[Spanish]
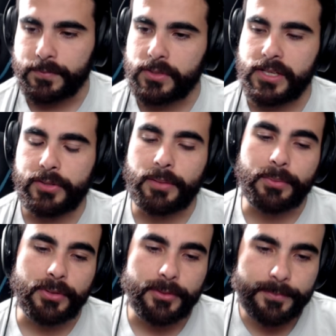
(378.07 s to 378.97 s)
No salió
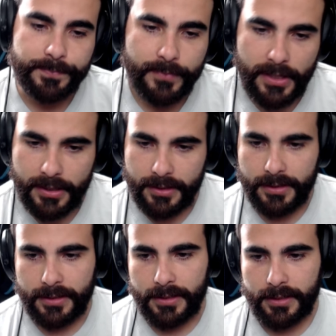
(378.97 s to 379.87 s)
tampoco.
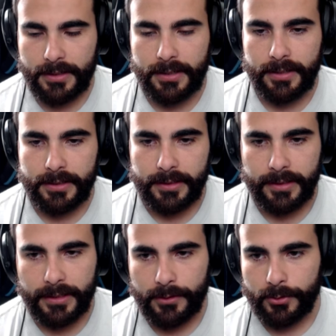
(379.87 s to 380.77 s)
Ay,
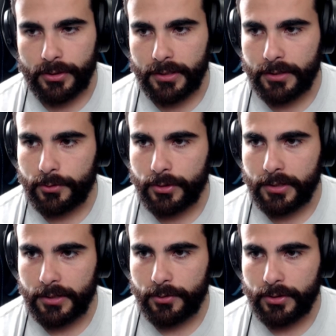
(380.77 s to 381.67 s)
Diego, Diego,
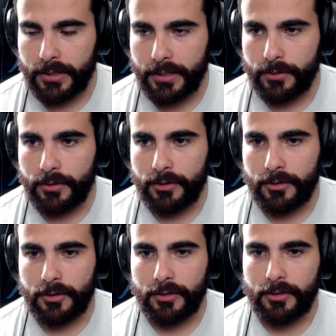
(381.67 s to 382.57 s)
Diego,
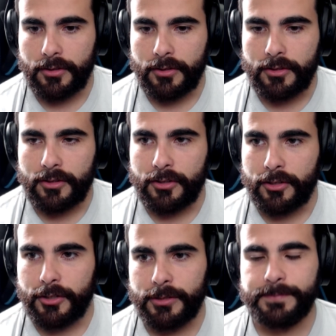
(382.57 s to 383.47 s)

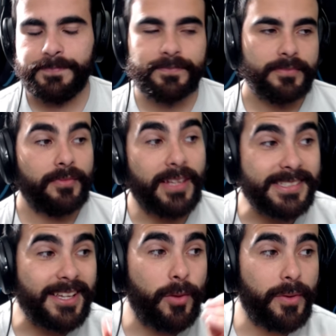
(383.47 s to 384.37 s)
Diego. Es
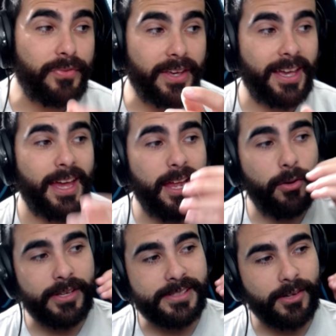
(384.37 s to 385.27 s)
que no me fijé y lo
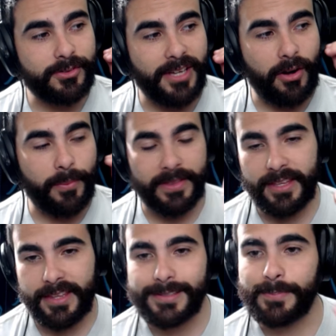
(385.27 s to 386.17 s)
hice. O sea, lo vendí
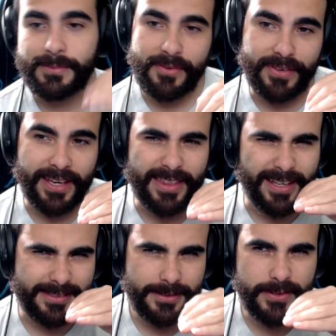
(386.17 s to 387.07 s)
y después me fijé.
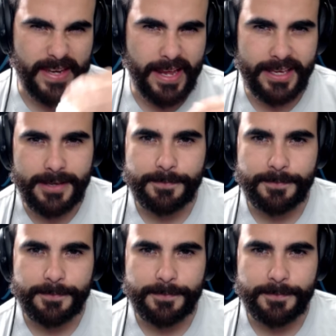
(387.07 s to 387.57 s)
Dije, sí lo tenía aquí.